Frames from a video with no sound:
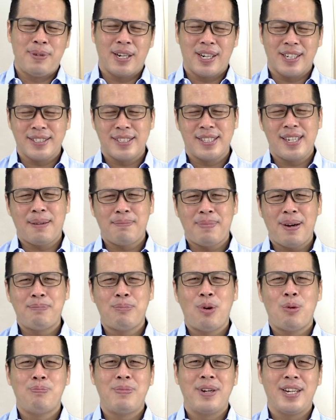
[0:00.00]
barang siapa
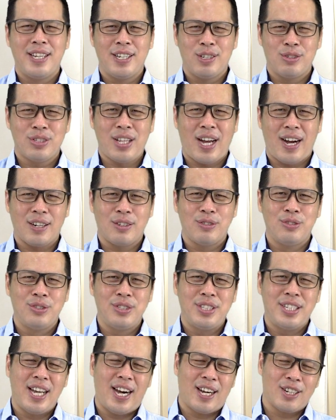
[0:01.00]
mau mengikut aku,
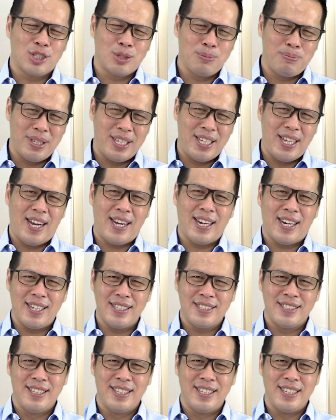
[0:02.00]
dia harus
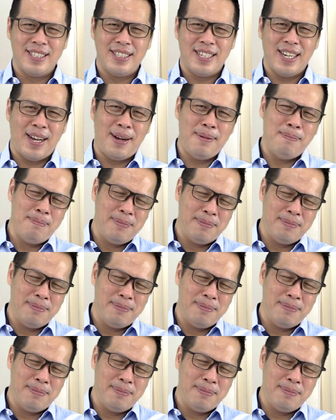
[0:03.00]
menyangkal dirinya,